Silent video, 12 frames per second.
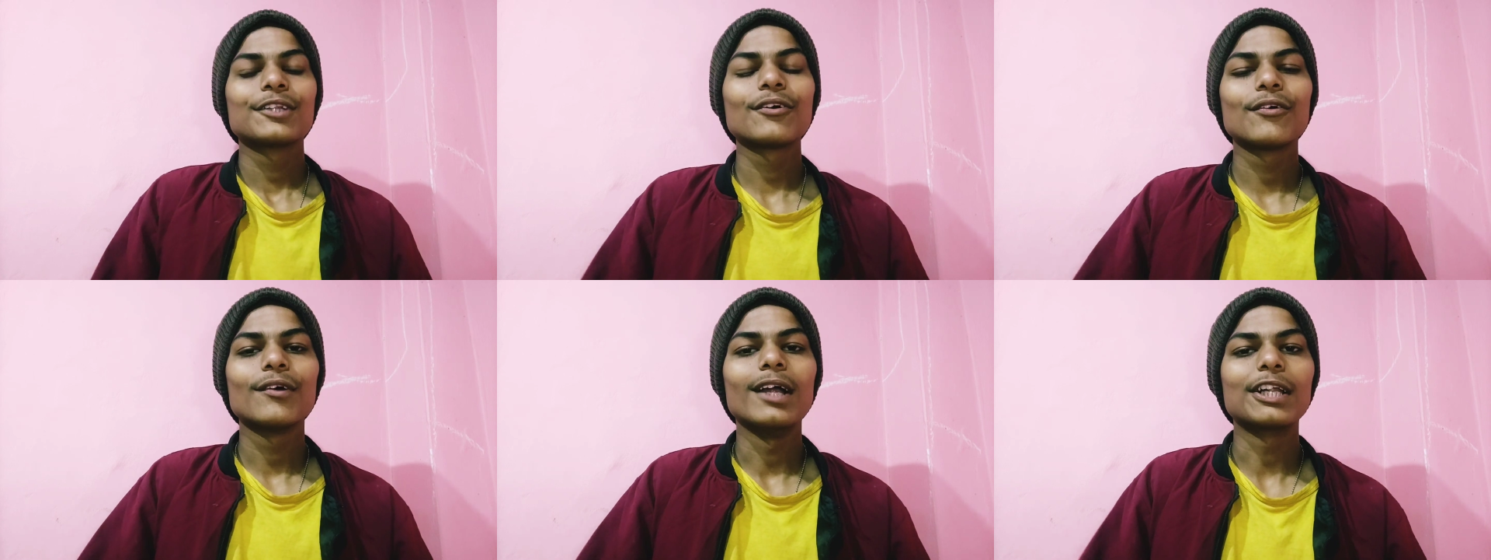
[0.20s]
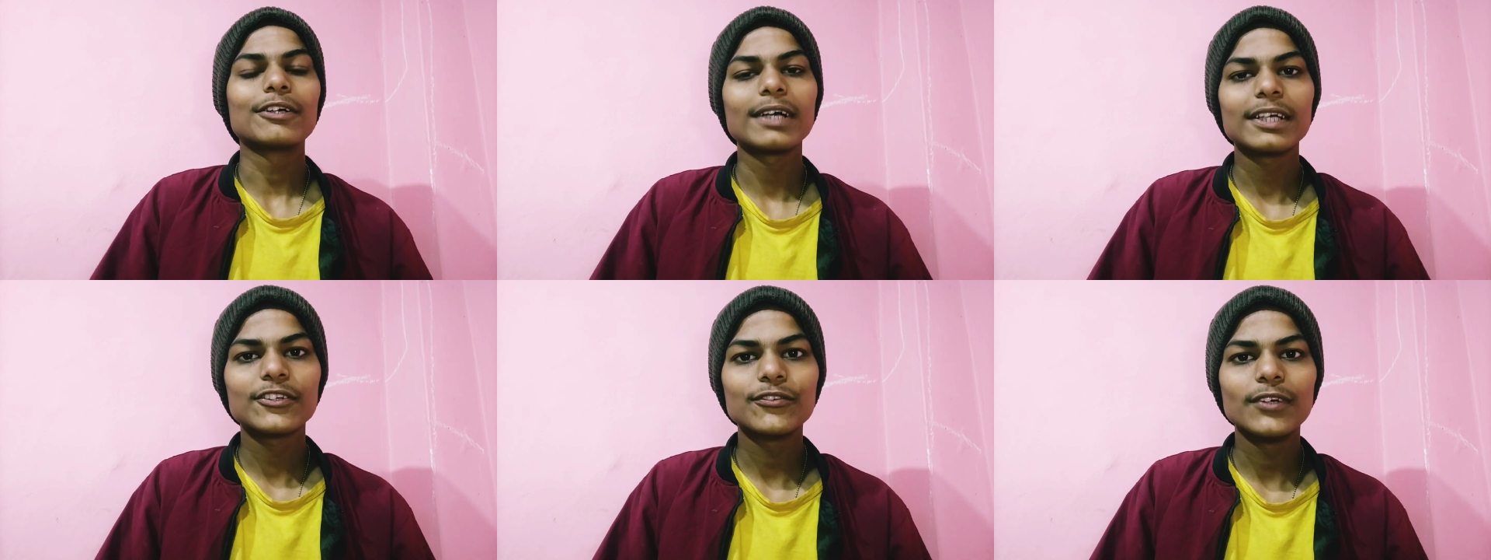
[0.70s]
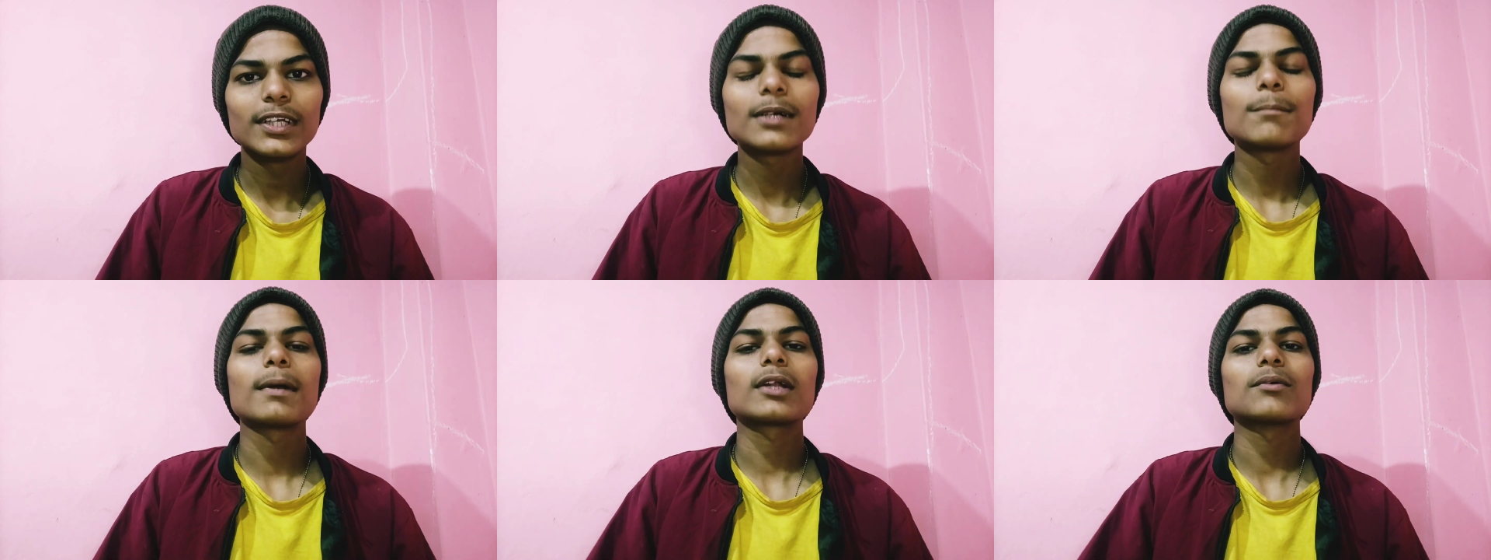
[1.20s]
तो हेलो गाइस
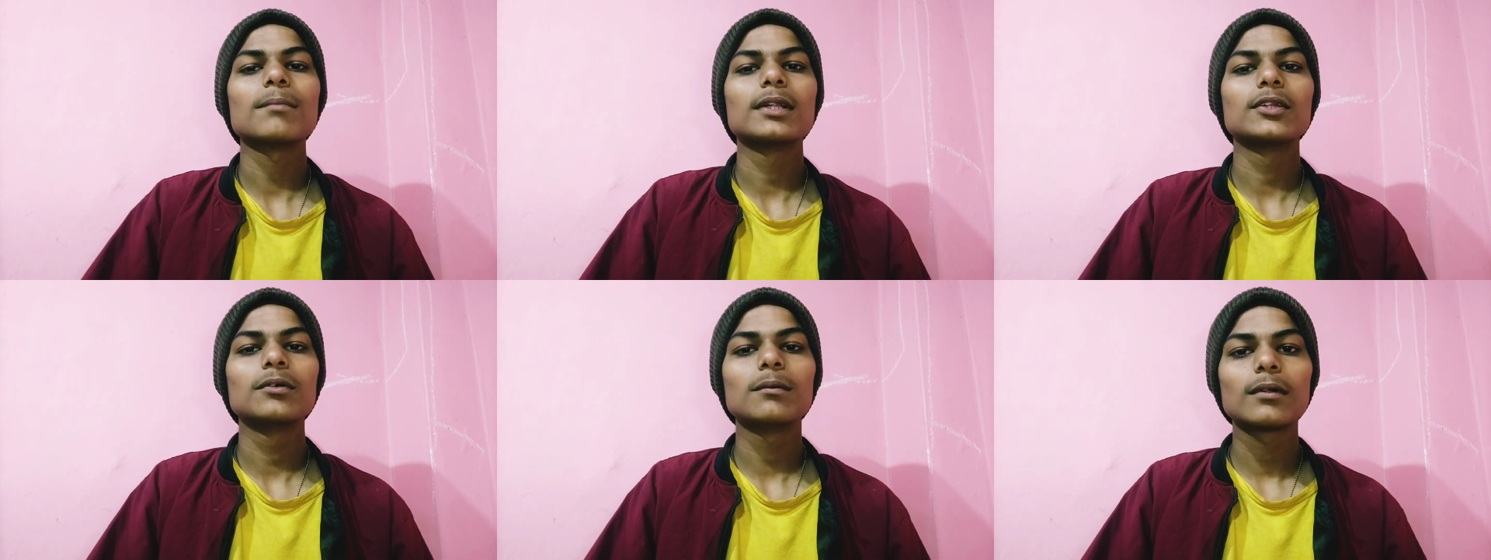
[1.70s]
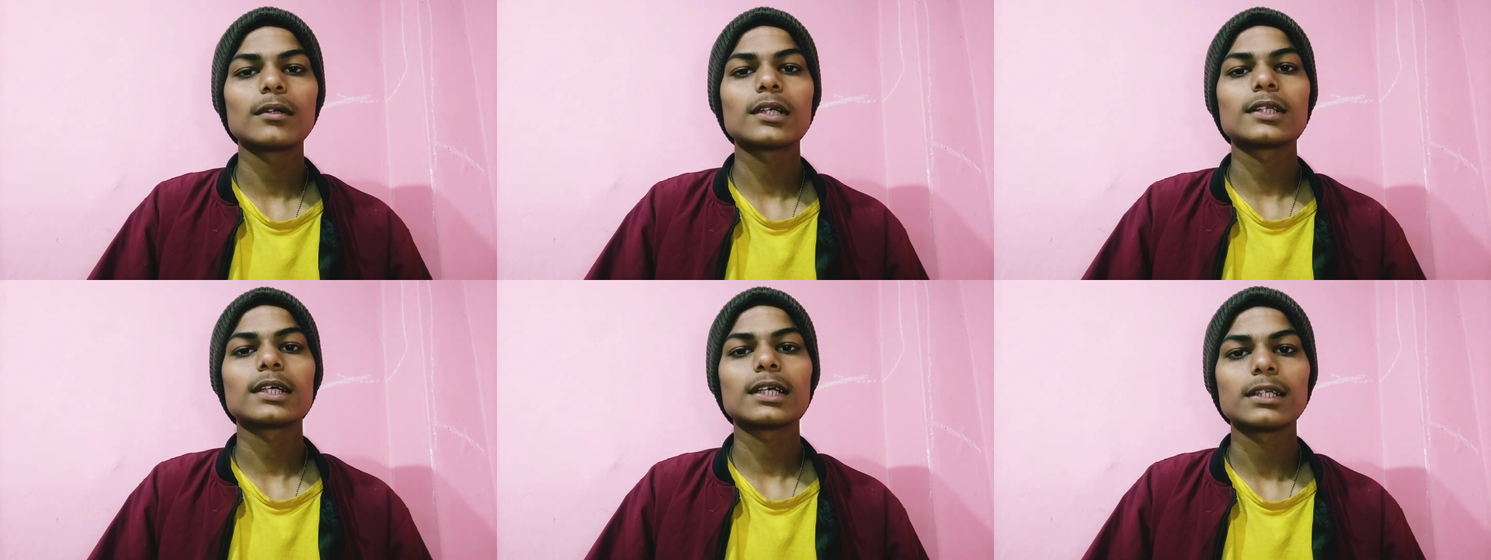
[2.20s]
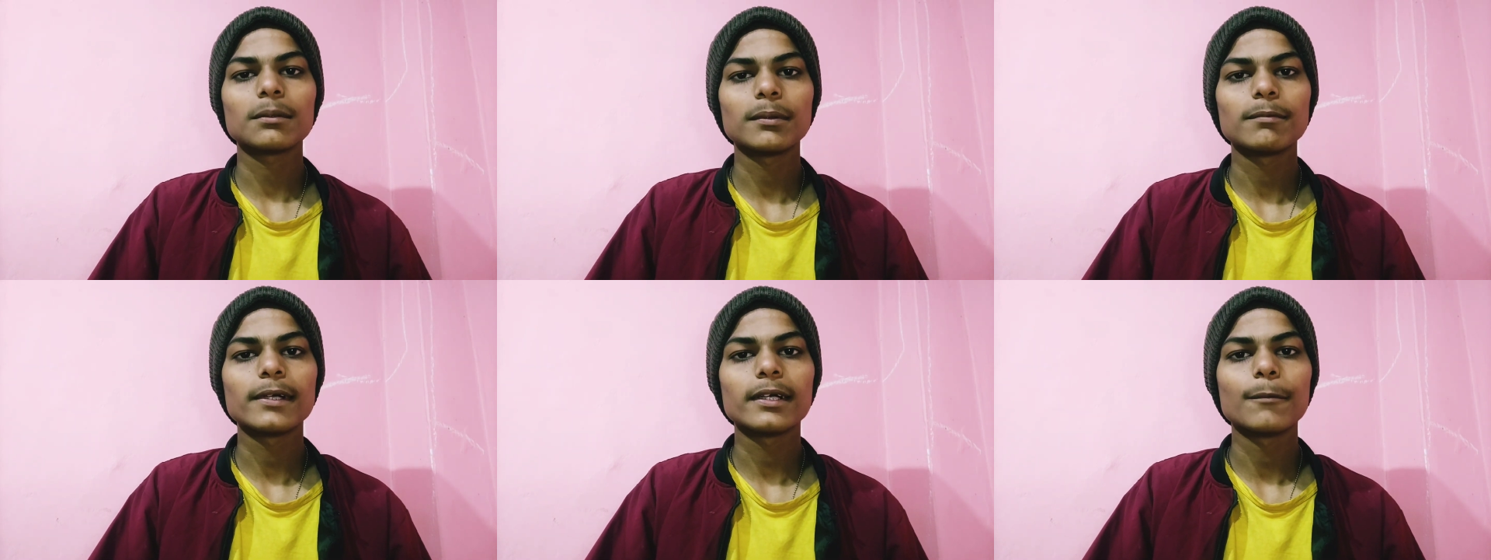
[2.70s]
वेलकम बैक टू माय न्यू ब्लॉग जैसे का सब
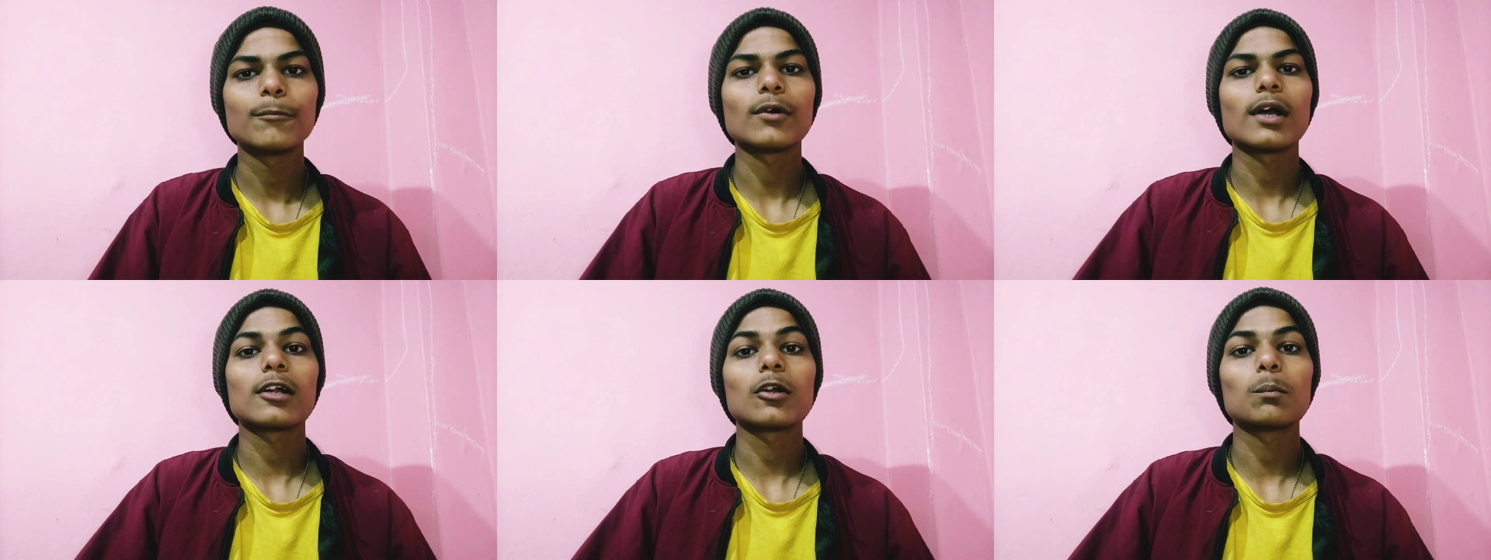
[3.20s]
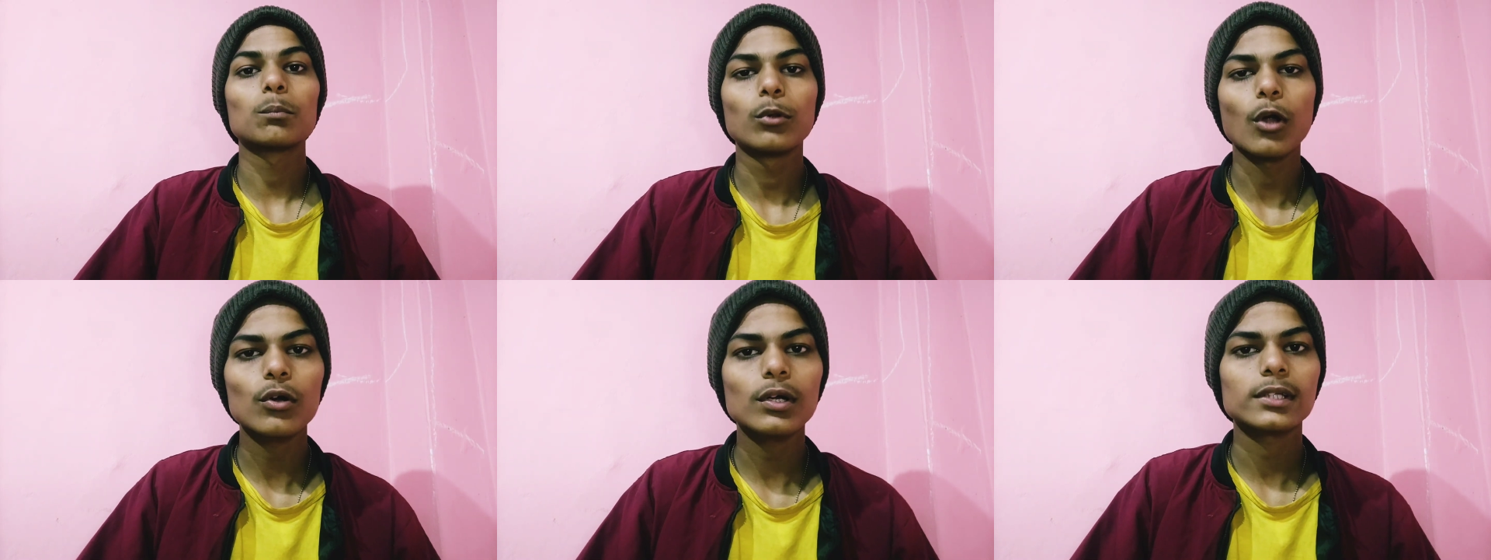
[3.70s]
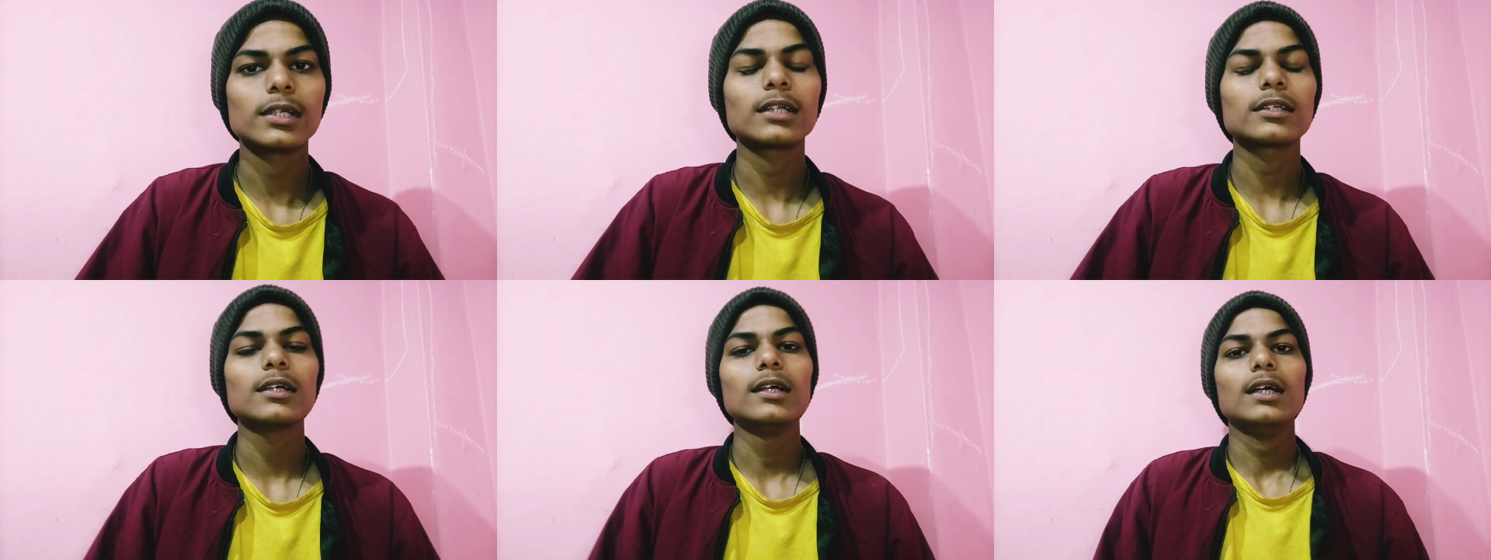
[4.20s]
देख रहे हम लोग एक ब्लॉग के
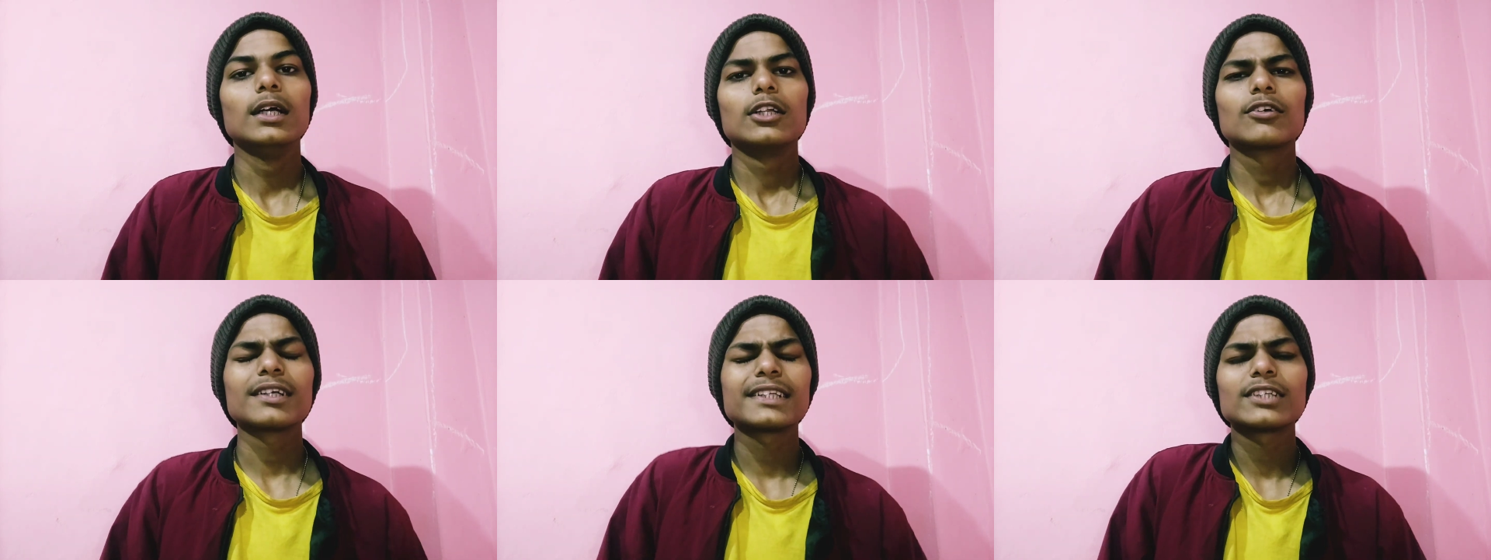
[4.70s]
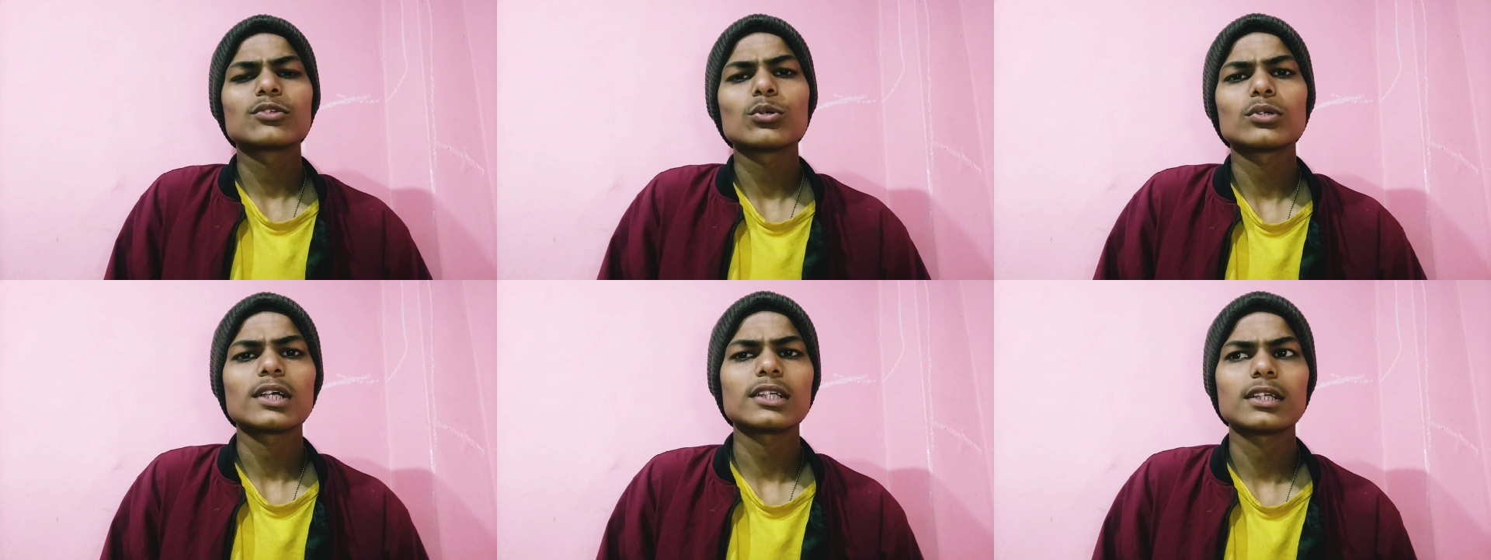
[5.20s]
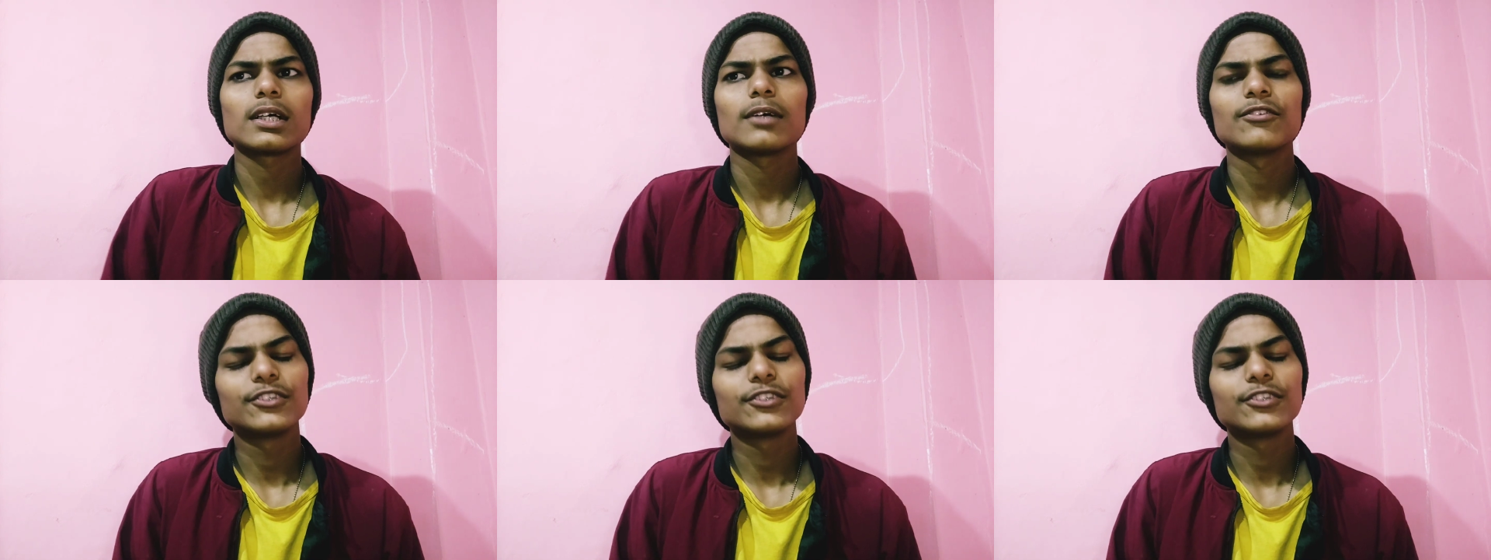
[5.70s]
साथ वैसे तो ये छोटा सा